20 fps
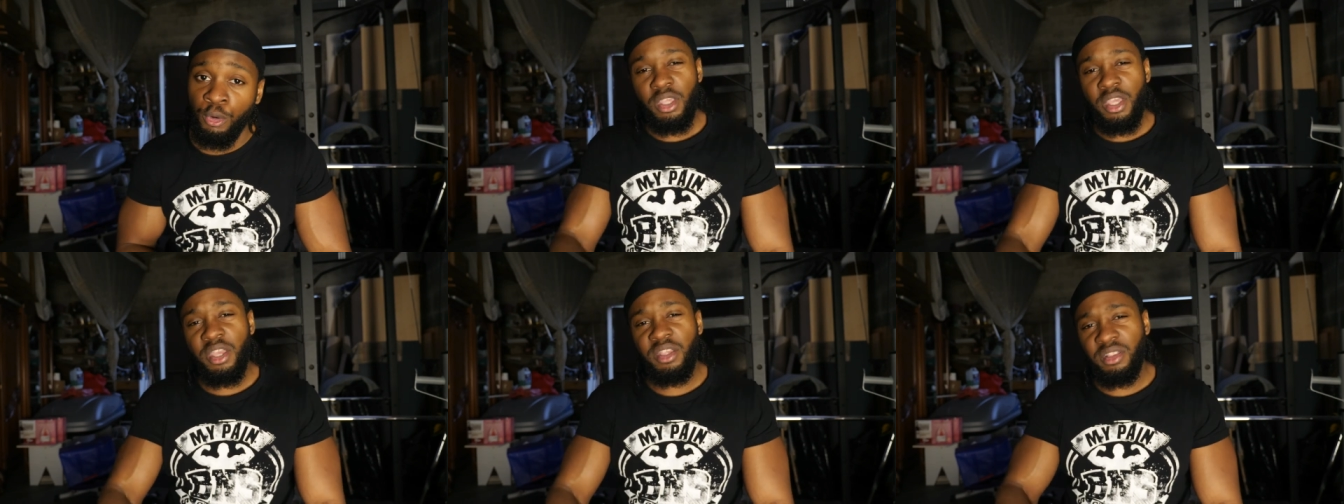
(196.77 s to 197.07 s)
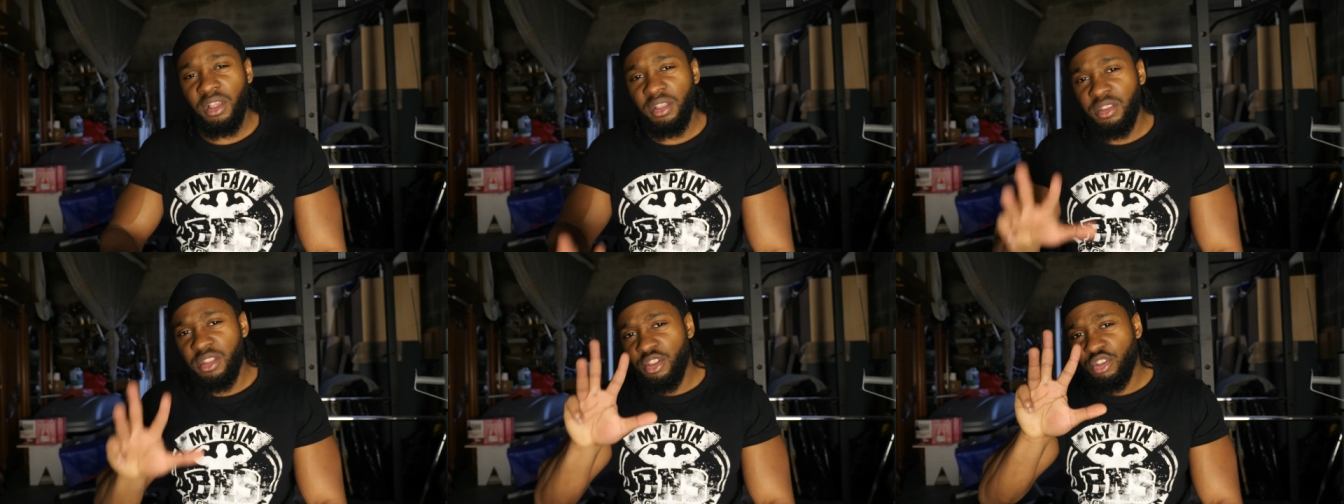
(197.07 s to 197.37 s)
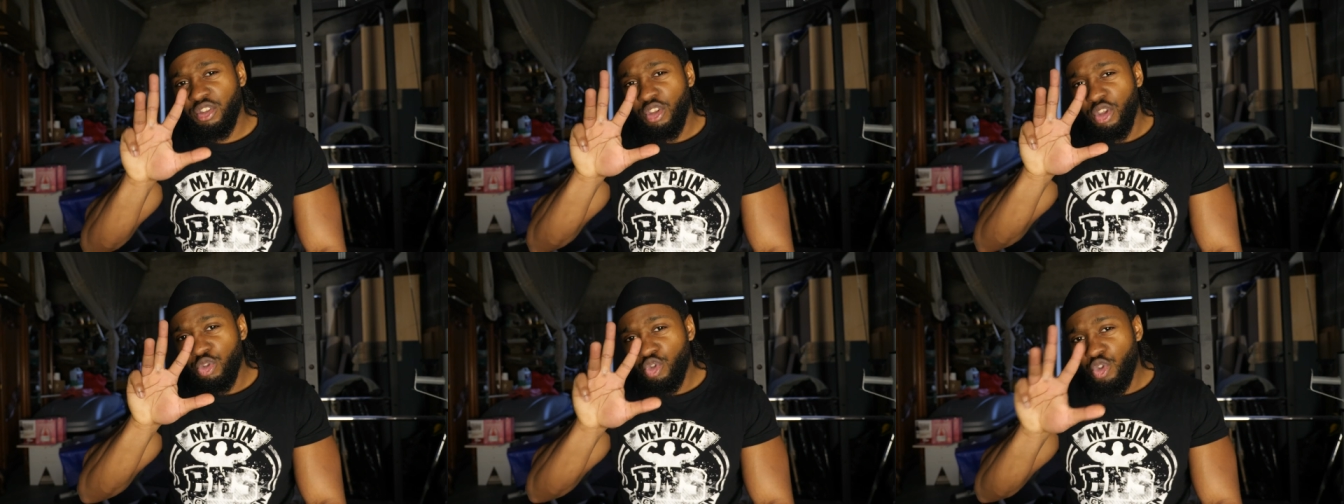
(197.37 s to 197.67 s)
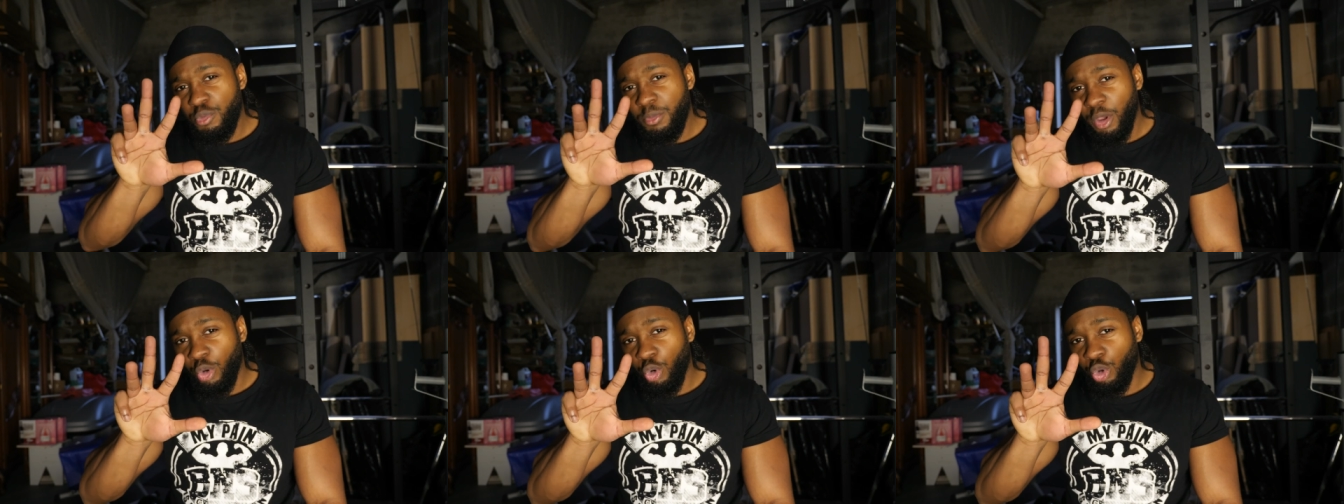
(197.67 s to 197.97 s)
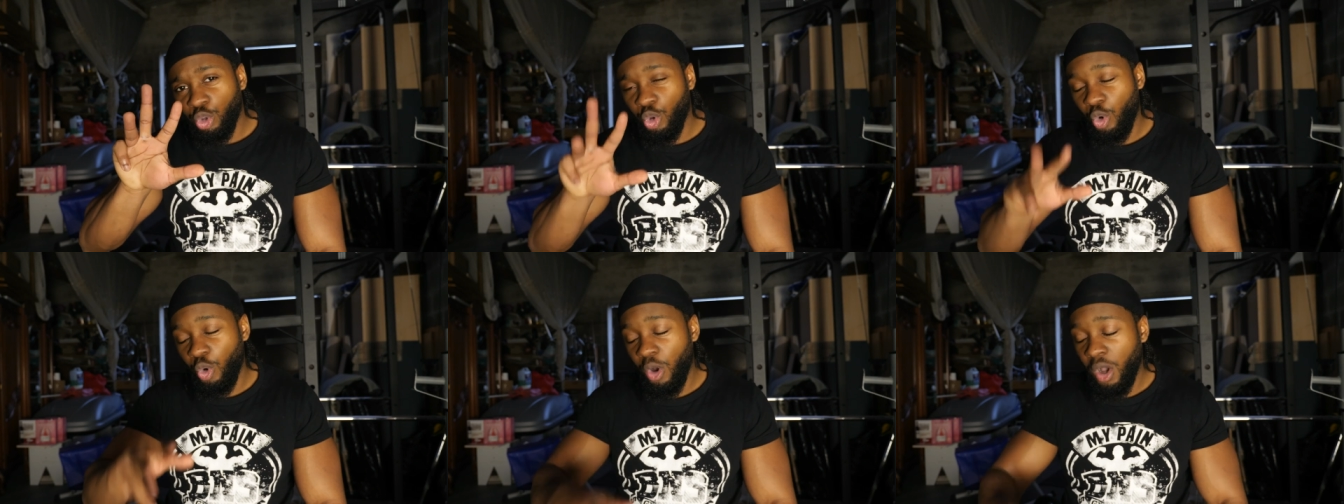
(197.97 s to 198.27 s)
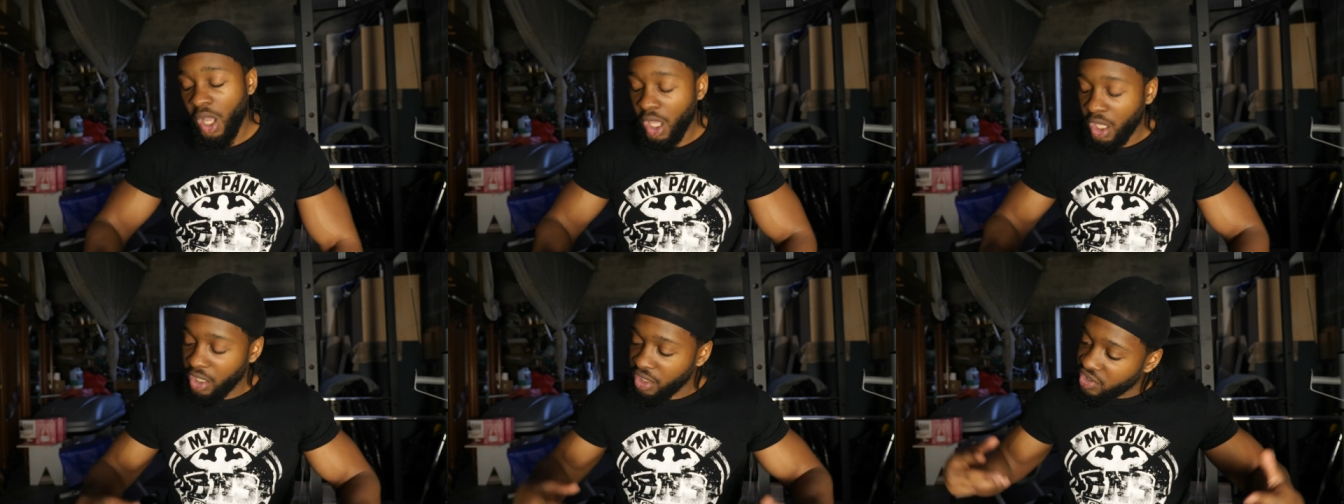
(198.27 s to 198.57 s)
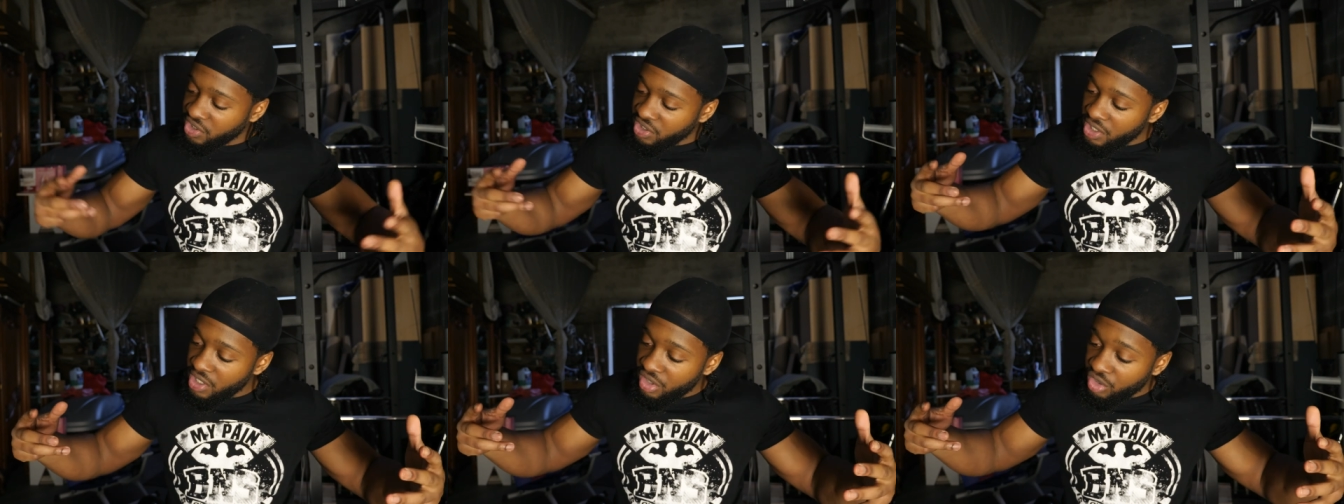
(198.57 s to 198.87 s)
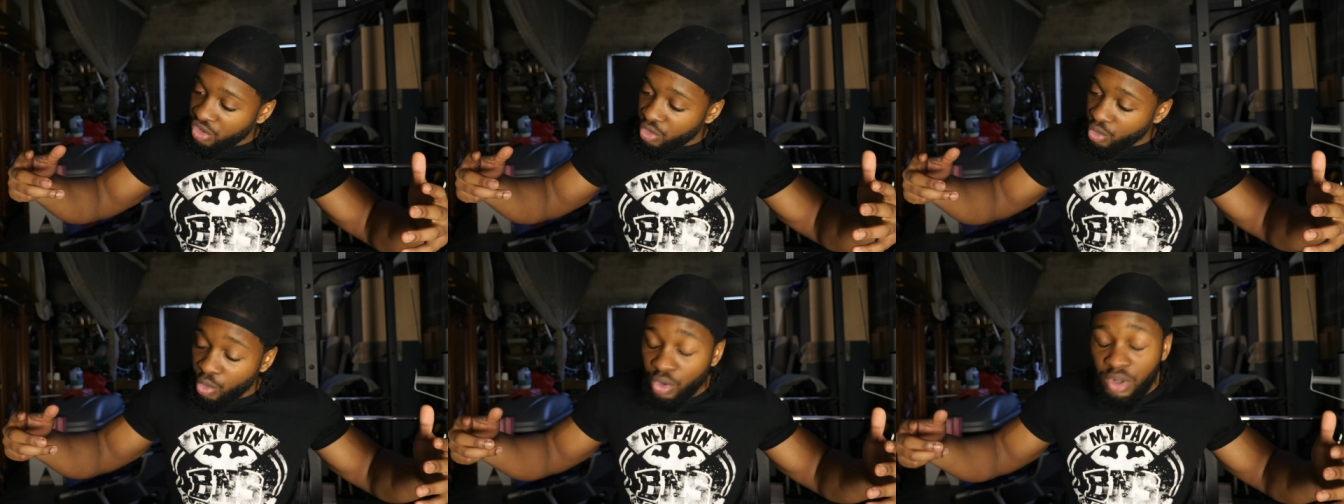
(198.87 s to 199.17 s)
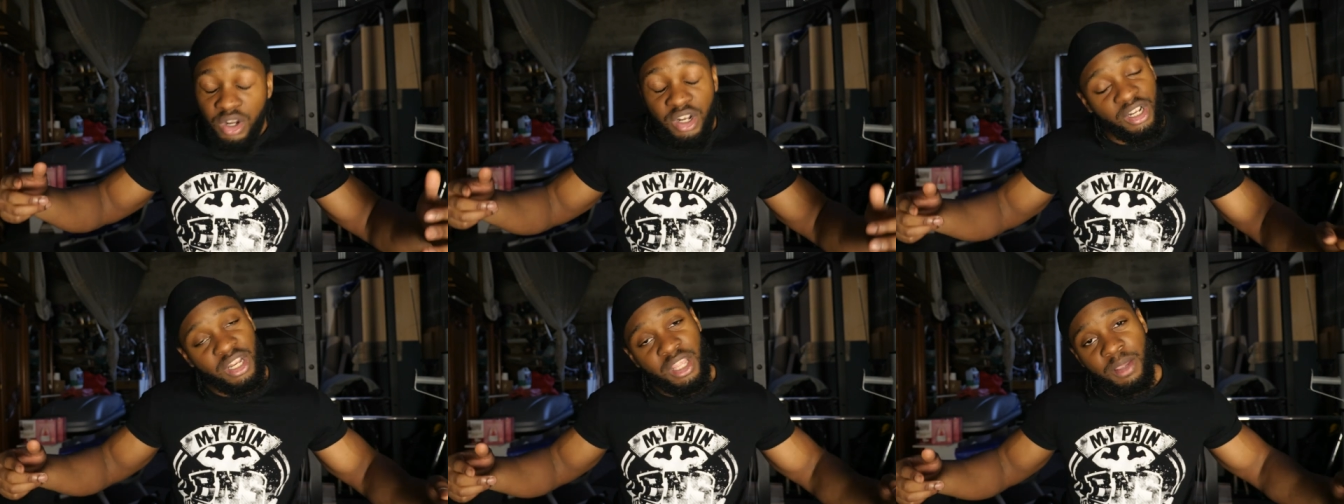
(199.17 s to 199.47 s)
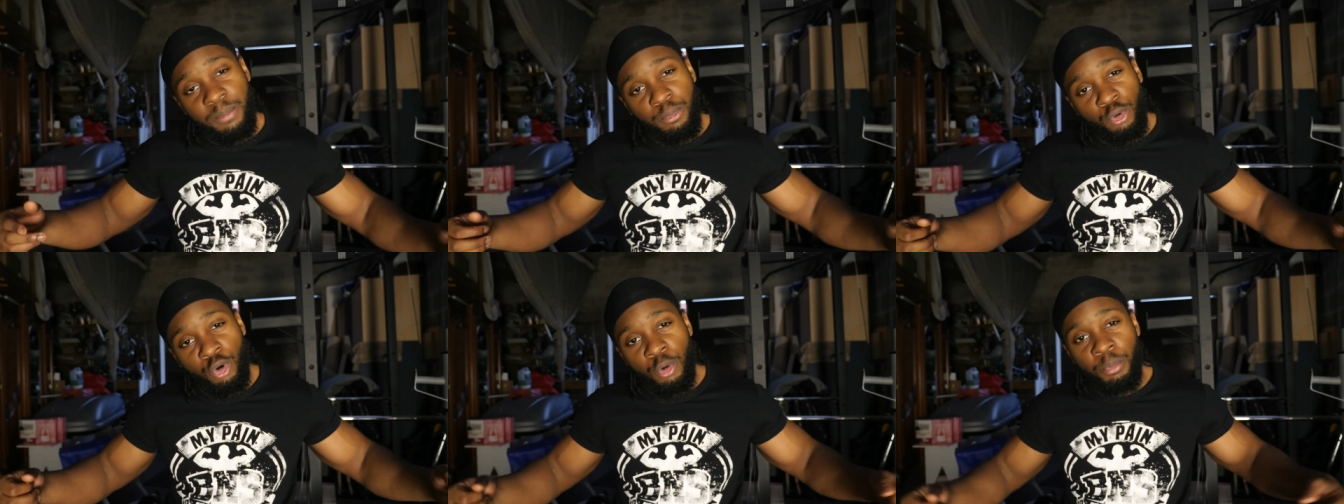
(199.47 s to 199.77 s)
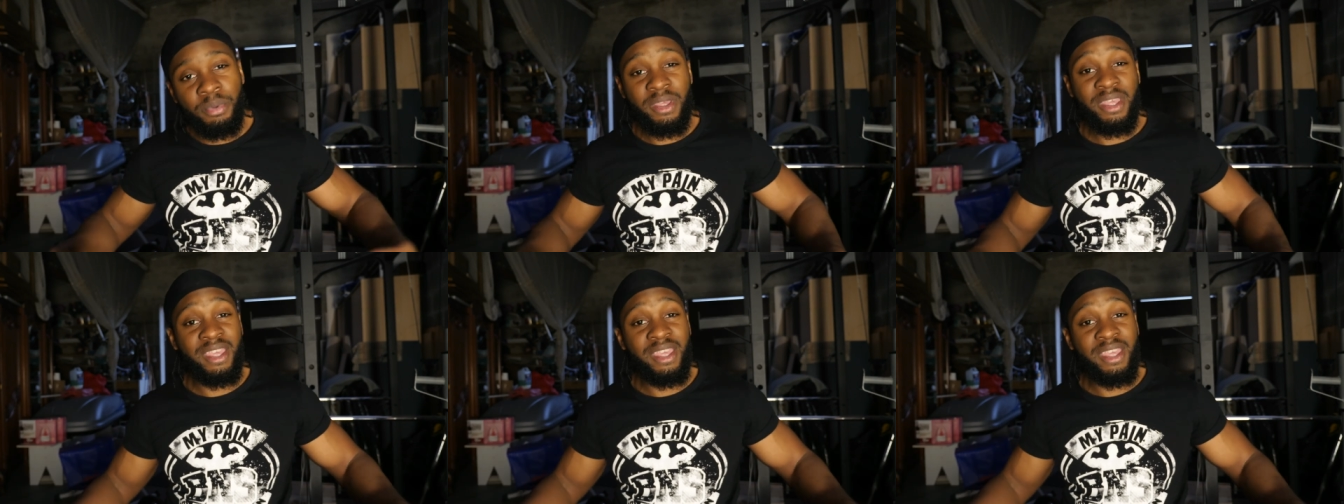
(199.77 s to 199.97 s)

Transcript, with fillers: Exercice numéro 3 qui sont les pompes